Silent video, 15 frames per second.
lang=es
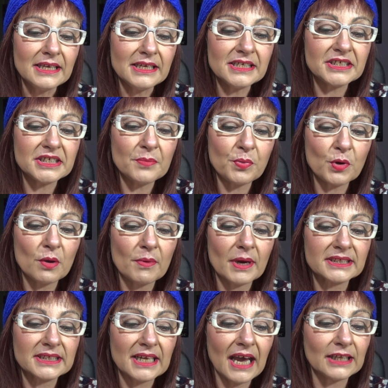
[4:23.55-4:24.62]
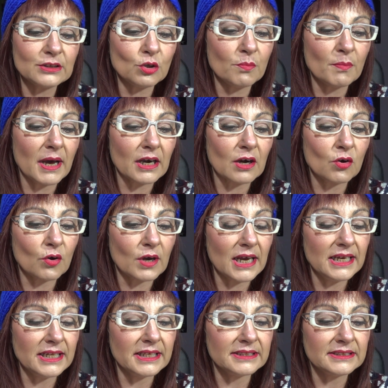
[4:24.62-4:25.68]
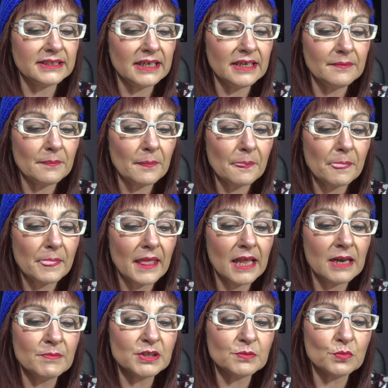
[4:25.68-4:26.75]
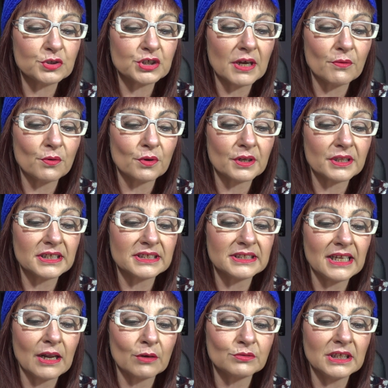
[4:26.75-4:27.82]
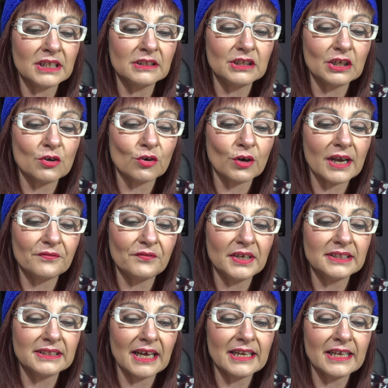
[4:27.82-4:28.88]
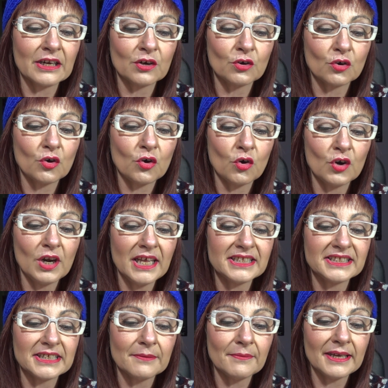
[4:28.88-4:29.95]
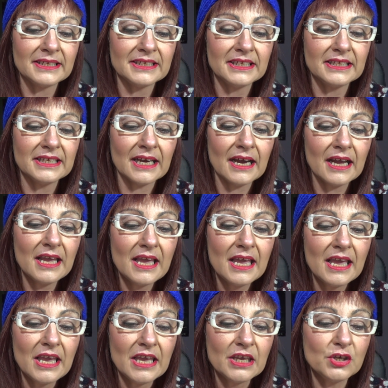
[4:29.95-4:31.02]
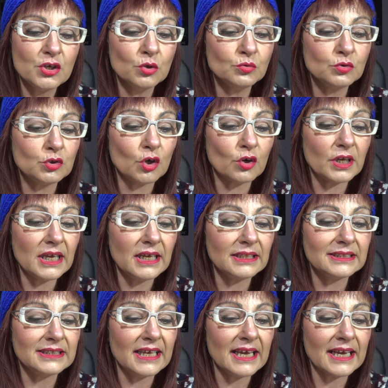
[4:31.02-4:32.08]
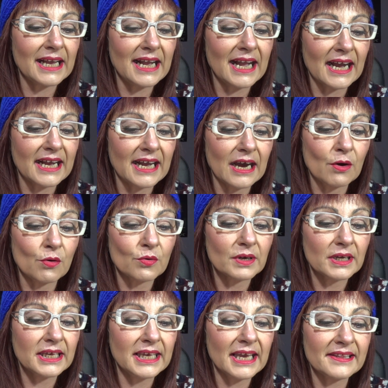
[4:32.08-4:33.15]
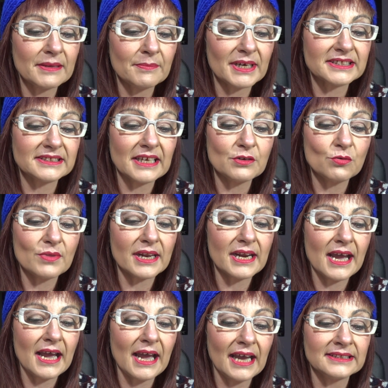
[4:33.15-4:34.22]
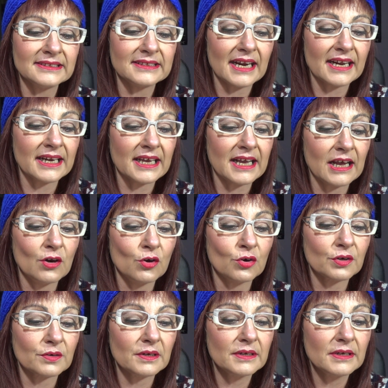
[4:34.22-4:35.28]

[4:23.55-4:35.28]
Y si pruebas a tomarlo caliente, el mismo sabor desde el auténtico café italiano con leche y vainilla y un toque de cacao, que además te ayudará a entrar en calor.